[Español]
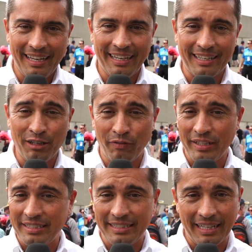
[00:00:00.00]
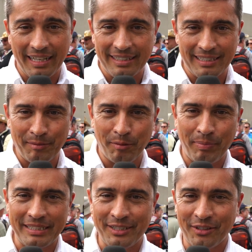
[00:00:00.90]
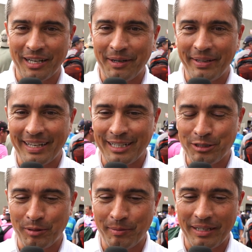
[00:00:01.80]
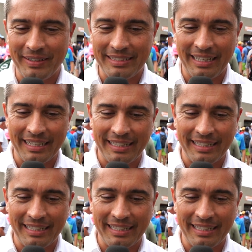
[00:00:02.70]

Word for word: Eh, quiero felicitar a Simon Pageno que acaba de ganar su primera vez en las